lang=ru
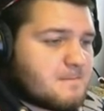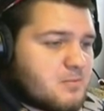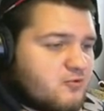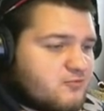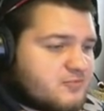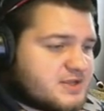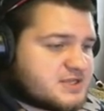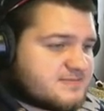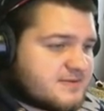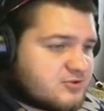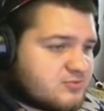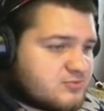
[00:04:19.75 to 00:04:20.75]
но, в
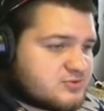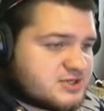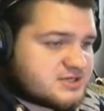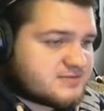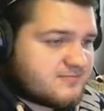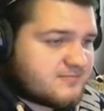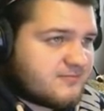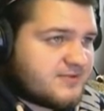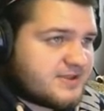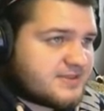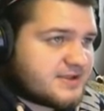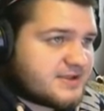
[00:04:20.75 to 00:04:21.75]
принципе, я думаю, здесь
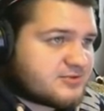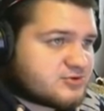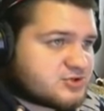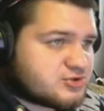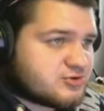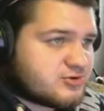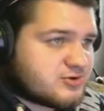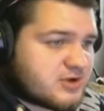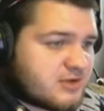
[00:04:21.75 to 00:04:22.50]
видно то, что как